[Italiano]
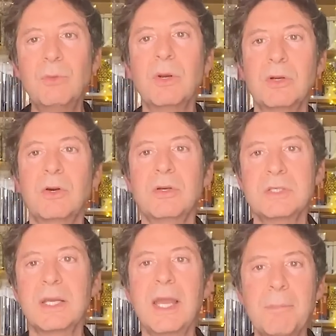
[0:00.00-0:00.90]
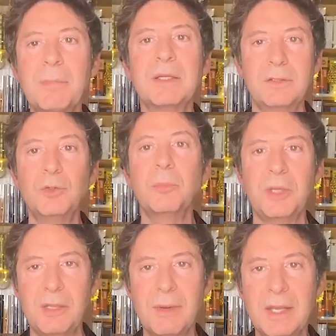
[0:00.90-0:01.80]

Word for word: qualcosa che è partito prima